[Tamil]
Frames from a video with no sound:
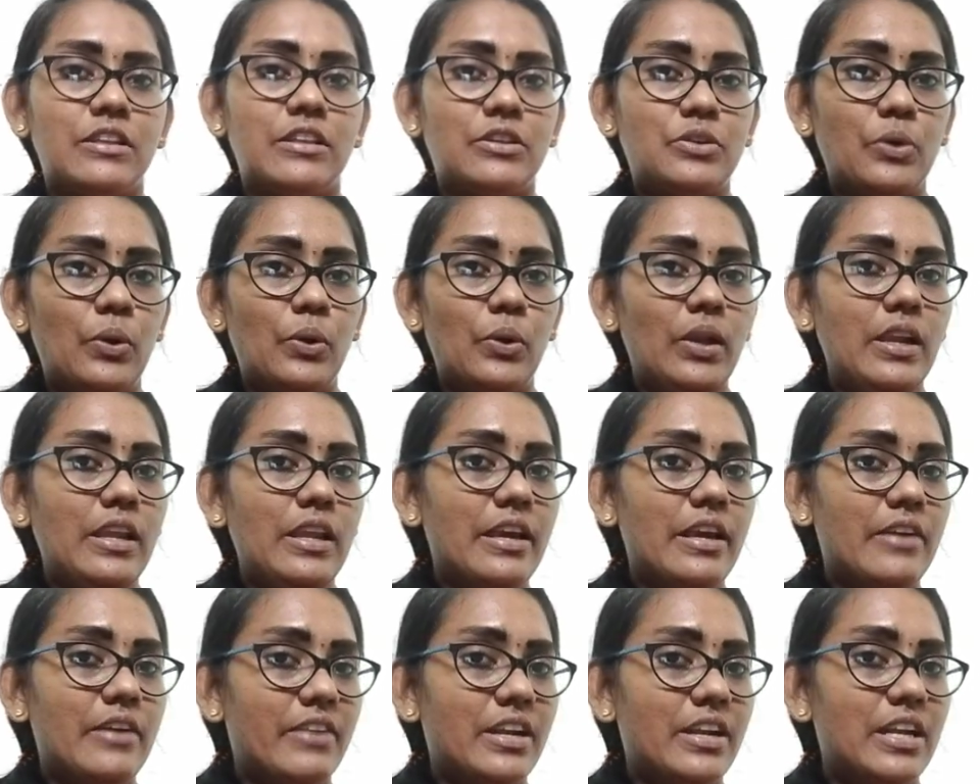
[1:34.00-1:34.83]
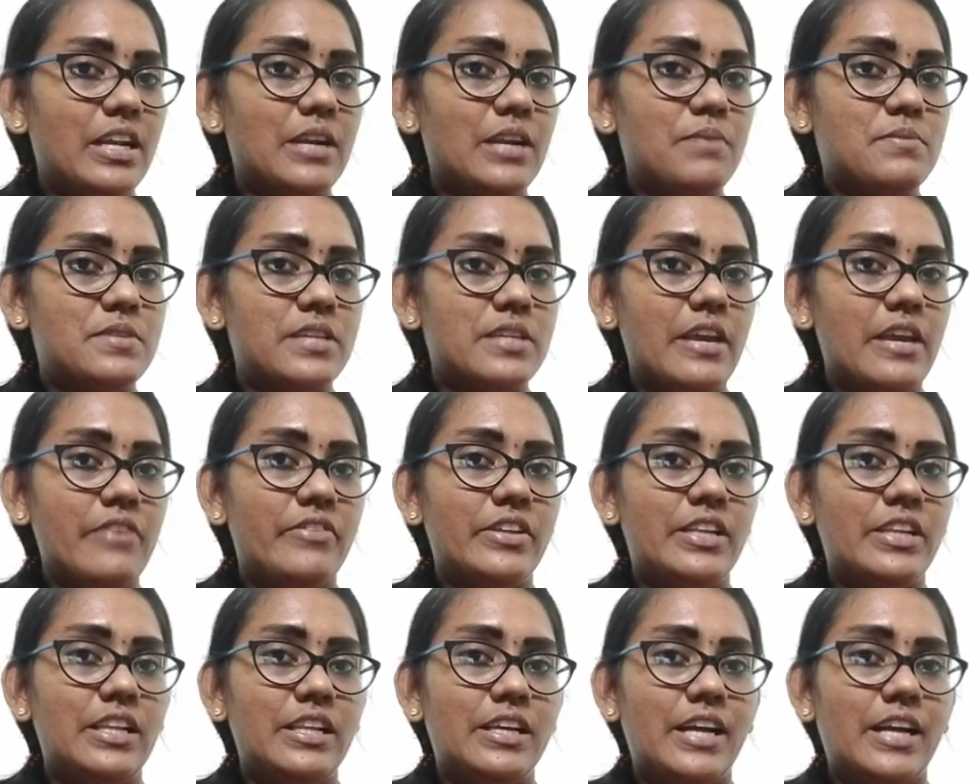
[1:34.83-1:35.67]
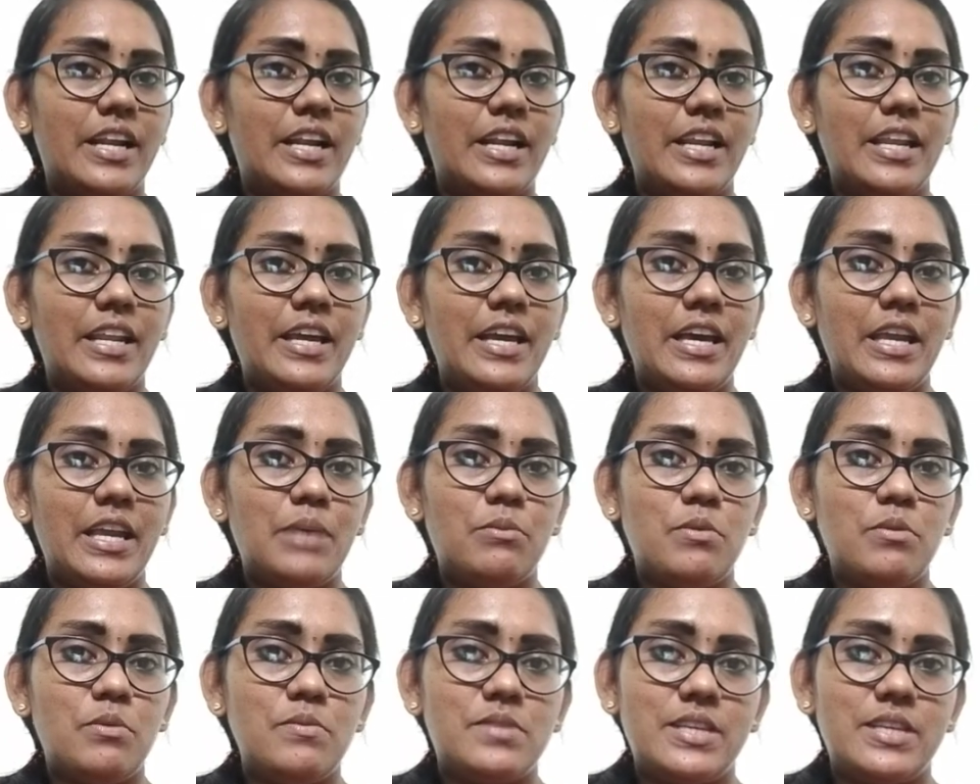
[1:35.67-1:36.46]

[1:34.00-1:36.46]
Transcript: சொல்லிய வண்ணம் செய்வதில் கன நேரமும்